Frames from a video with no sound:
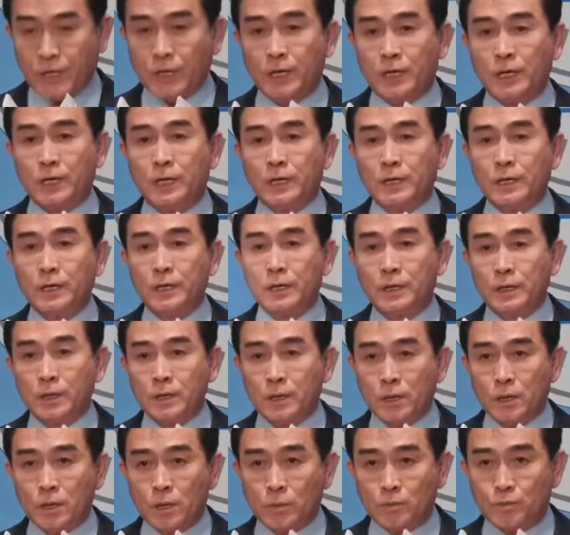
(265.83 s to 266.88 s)
특히
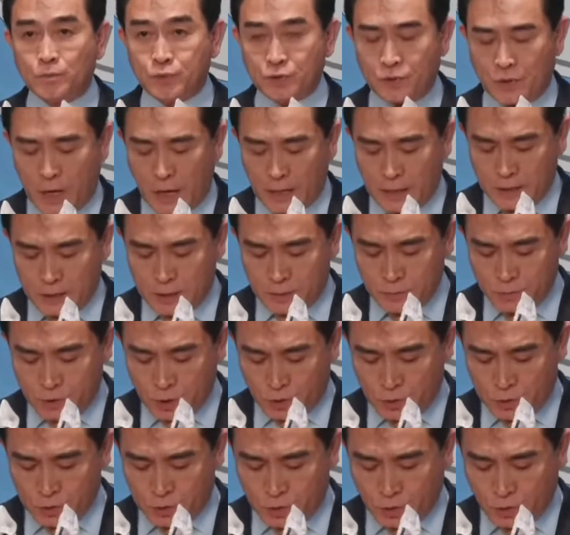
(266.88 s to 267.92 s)
북한
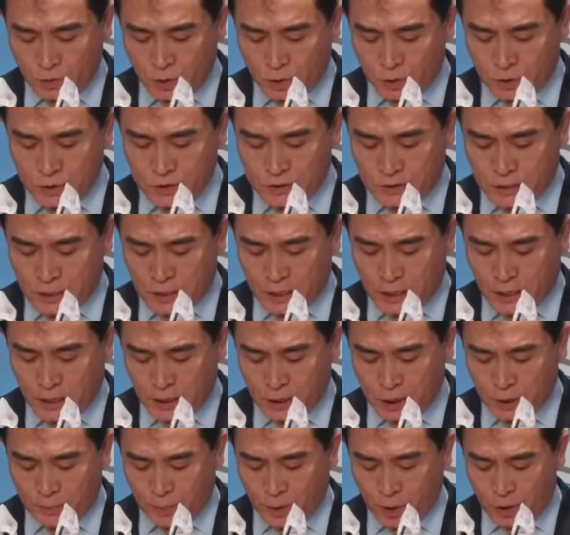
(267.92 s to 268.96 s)
김정은 정권은 제
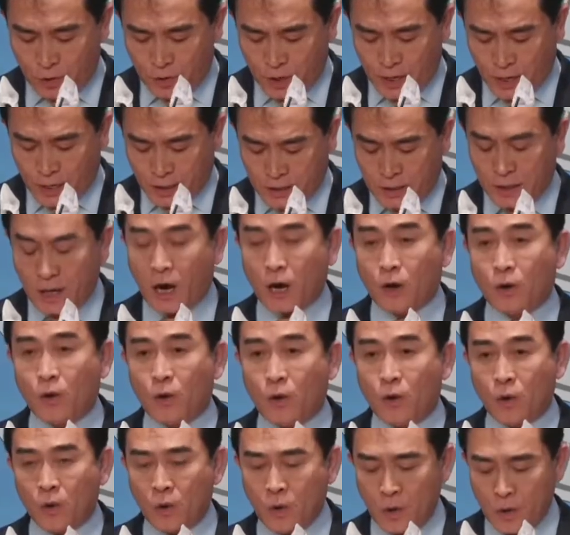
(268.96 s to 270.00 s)
핸드폰을
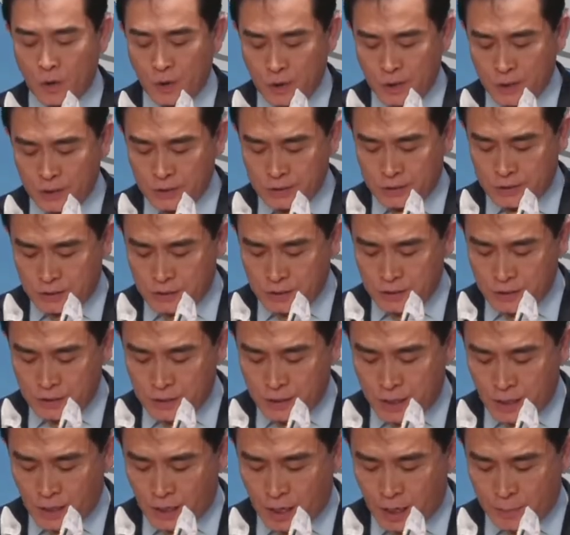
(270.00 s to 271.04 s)
해킹하고
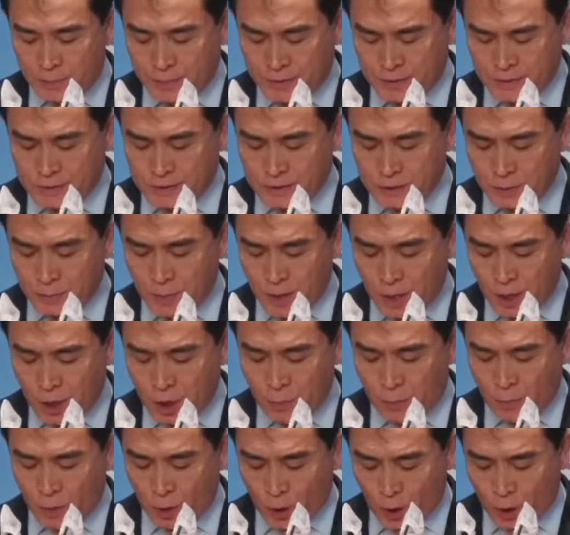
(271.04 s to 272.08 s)
지인들에게 피싱
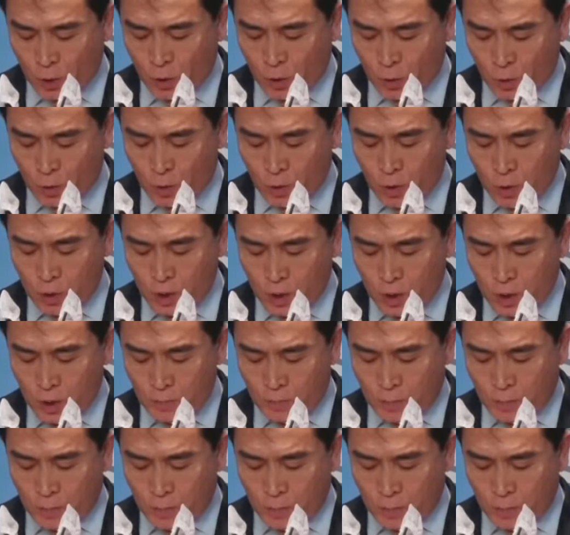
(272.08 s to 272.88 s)
메일을 보내고